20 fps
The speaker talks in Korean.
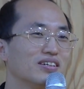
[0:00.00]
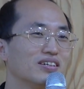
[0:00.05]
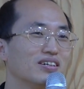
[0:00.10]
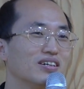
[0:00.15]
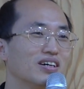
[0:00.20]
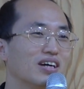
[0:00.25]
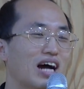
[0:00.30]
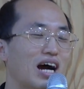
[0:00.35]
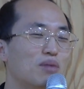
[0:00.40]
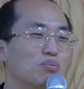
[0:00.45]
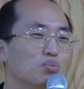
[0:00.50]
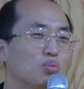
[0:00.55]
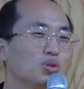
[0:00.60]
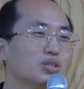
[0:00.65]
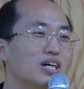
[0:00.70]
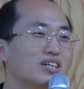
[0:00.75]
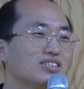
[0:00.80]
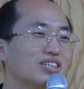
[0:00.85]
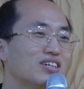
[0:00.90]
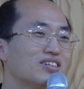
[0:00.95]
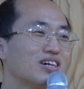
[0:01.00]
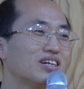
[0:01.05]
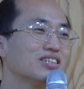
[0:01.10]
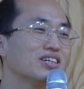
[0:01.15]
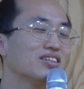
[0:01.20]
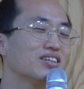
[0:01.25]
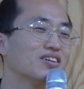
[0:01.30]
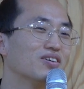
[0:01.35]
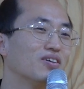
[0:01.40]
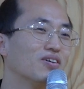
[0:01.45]
예, 안보 장사를
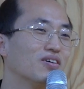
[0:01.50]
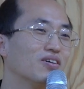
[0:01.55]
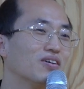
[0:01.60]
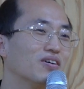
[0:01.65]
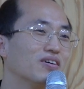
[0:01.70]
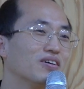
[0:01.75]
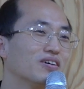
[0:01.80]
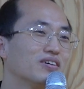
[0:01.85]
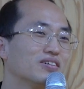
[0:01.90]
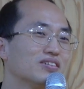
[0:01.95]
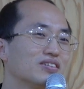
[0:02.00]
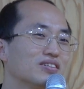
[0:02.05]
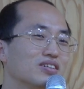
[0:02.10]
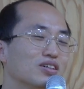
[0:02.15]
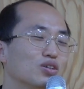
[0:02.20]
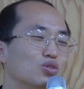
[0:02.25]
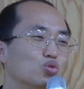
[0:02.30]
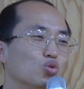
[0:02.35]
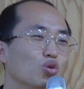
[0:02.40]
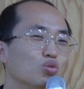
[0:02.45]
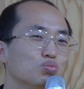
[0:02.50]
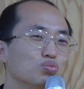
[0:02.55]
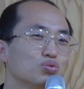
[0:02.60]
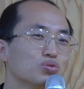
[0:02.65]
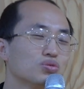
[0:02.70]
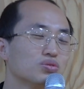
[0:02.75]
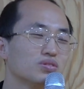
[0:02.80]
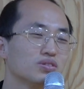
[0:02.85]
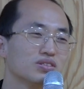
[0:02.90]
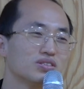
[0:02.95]
하잖아요. 예,
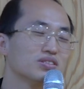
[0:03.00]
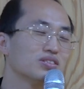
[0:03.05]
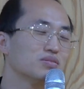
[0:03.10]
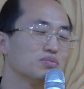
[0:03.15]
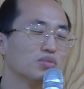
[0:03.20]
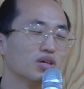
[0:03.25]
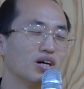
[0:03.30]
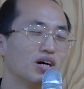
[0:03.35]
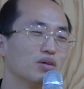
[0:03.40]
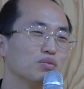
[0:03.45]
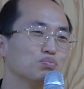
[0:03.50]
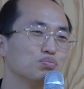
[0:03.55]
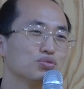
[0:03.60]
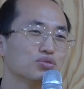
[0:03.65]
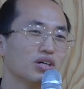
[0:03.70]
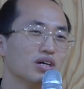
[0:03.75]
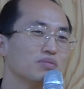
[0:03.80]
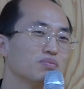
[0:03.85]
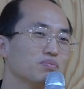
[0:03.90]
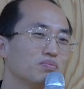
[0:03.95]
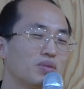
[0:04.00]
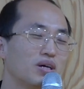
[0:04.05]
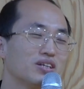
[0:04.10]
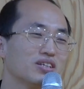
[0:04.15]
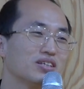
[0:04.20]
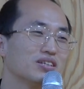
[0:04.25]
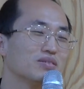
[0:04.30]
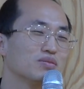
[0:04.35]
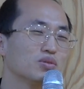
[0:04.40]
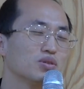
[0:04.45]
종북 그 뭐야
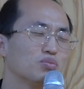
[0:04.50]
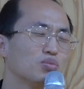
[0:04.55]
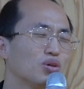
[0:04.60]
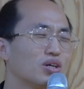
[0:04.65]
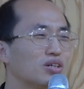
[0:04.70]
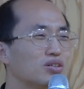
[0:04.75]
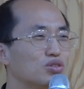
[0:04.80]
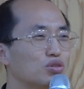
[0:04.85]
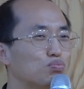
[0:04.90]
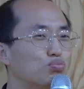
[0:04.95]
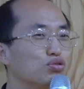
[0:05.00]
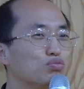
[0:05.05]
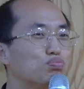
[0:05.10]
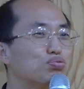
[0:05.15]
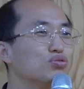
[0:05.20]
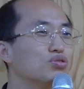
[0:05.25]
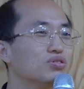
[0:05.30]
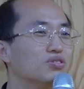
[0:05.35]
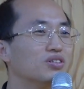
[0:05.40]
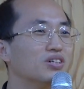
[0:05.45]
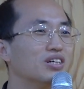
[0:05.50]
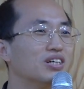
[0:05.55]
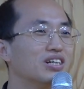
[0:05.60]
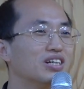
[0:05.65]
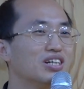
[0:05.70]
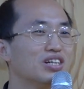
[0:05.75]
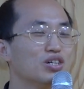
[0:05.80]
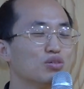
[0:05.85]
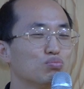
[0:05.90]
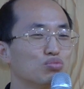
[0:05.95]
북한팔이 그 뭐라 그러죠? 북풍
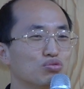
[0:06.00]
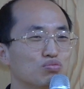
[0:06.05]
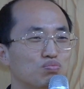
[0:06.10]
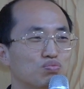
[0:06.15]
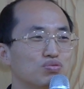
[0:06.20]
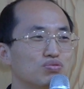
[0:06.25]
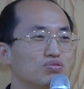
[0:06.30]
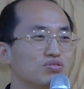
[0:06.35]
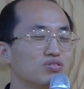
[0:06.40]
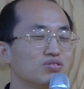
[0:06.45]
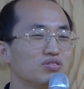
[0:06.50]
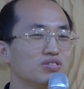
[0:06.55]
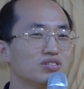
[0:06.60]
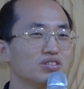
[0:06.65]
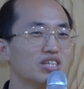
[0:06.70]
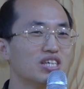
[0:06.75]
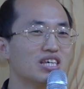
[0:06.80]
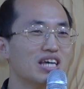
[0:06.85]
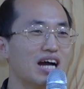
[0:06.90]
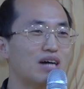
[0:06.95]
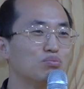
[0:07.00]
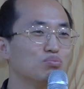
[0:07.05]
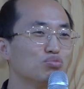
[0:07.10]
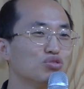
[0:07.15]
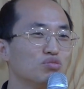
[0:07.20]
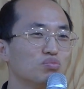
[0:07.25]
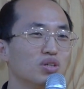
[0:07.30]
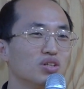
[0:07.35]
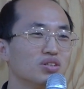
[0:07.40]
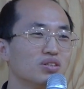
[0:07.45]
북풍이 안
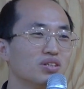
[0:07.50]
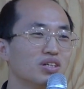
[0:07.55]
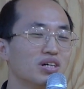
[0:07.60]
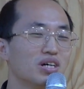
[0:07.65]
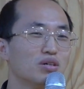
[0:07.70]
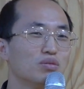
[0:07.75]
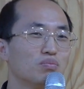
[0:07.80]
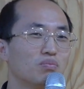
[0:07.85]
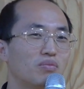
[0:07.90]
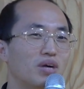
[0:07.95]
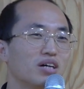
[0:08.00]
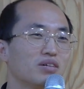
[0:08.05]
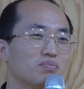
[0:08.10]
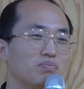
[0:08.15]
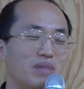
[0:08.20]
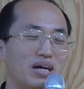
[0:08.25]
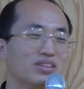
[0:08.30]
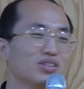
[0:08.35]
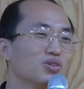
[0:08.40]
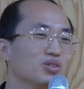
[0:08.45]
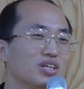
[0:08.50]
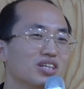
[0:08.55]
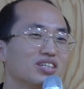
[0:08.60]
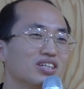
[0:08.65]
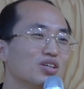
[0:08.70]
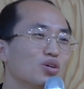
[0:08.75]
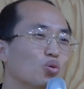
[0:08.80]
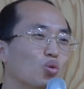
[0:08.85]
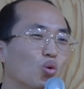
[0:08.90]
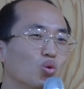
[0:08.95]
불면 막
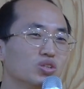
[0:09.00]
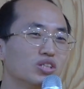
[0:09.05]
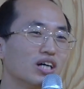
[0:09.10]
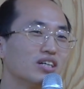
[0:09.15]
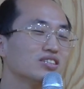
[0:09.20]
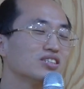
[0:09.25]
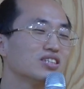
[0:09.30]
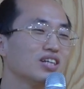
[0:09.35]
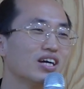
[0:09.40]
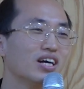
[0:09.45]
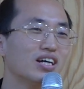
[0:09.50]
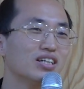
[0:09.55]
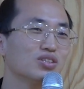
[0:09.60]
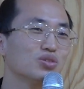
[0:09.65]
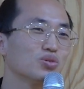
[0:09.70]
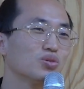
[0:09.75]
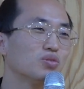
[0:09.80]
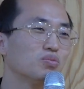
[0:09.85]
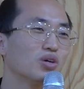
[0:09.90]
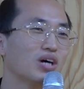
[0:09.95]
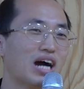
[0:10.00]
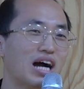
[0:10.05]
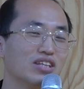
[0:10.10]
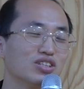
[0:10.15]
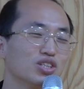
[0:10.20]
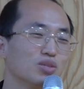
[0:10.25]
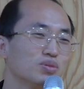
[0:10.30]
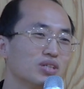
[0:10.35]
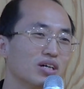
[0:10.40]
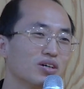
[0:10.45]
만들어내잖아요. 공작을 해가지고 뭐
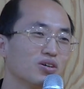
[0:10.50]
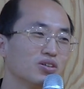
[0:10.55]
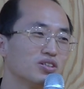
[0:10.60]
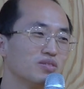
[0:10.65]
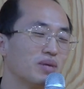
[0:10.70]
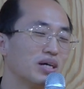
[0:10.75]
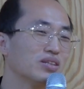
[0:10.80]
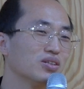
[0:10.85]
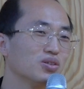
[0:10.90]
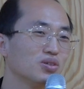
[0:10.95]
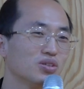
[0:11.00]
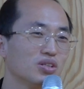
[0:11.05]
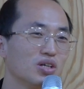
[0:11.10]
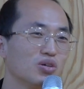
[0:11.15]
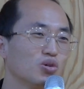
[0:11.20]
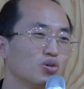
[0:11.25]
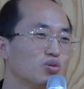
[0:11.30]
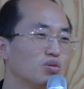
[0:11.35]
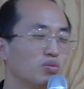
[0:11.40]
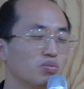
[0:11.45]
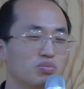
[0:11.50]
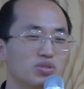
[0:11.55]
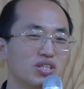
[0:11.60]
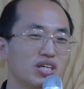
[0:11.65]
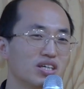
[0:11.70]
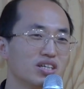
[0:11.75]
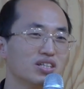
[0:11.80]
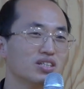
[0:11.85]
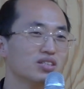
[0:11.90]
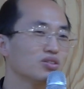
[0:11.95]
간첩 사건을 만들어내고 뭐
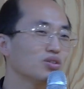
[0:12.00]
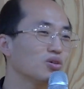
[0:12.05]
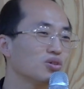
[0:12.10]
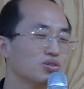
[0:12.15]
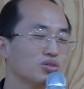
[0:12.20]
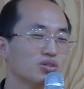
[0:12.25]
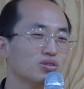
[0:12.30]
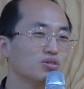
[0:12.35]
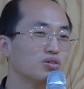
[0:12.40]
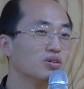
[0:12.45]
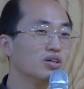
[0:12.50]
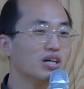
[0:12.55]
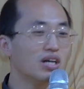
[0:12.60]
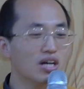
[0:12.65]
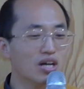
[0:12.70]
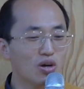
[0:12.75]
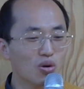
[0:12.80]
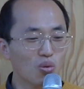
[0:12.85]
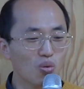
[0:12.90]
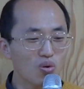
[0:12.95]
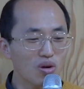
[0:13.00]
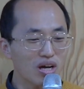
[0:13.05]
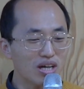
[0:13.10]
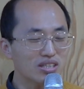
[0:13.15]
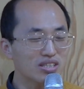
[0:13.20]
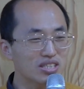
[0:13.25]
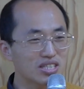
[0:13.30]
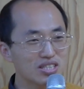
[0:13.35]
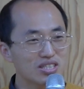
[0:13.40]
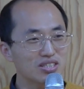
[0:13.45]
비행기를 떨어뜨리고
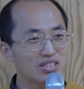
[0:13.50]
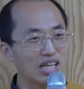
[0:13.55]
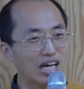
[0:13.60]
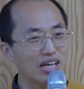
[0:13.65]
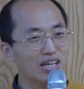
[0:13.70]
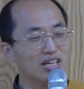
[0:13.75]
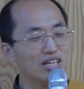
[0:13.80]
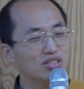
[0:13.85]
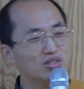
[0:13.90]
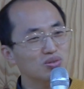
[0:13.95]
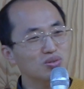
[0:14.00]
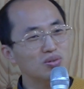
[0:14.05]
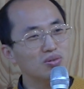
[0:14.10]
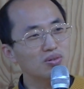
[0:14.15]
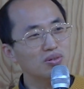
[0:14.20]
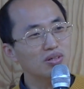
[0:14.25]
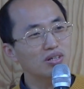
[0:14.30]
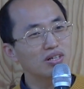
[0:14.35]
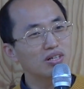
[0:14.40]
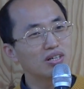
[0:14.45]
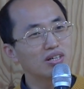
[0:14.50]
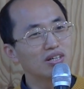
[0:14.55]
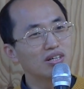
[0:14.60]
온갖 짓을 다 해가지고